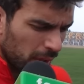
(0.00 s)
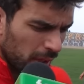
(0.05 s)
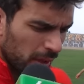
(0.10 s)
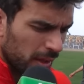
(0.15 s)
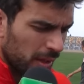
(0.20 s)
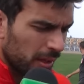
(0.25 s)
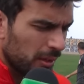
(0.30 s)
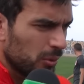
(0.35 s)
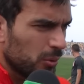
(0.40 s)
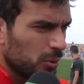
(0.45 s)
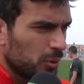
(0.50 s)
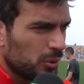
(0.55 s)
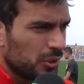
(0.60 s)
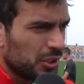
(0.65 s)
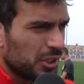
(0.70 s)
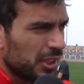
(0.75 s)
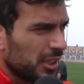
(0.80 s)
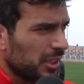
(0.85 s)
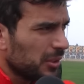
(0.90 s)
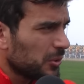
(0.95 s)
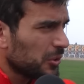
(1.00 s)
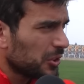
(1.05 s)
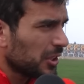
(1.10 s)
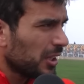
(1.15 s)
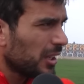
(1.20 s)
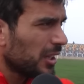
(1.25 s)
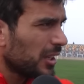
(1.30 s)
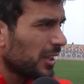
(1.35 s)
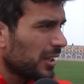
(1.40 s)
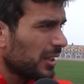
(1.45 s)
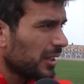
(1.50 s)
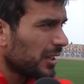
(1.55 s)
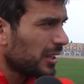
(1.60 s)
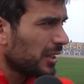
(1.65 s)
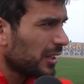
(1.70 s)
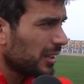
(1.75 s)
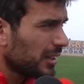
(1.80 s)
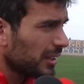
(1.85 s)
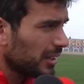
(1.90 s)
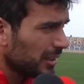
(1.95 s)
حاضرين لجورجي وان شاء
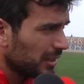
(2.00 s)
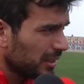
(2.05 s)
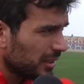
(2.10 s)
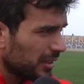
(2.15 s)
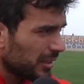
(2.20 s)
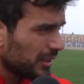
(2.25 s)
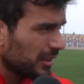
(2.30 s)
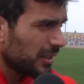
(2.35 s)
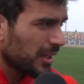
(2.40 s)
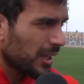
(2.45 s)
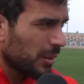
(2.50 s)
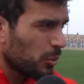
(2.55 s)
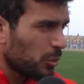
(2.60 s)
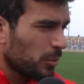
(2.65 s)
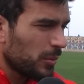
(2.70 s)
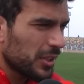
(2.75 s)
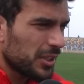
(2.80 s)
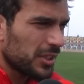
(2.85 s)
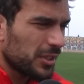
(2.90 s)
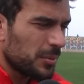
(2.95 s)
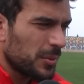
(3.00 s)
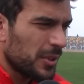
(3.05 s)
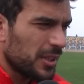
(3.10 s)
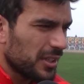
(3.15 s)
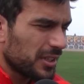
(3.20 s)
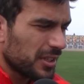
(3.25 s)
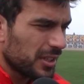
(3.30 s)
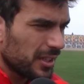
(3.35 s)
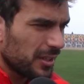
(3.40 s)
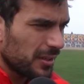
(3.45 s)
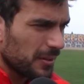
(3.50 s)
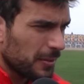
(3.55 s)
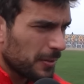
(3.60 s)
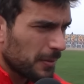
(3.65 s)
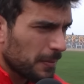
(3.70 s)
الله نعملوا ماتش كبير ان شاء الله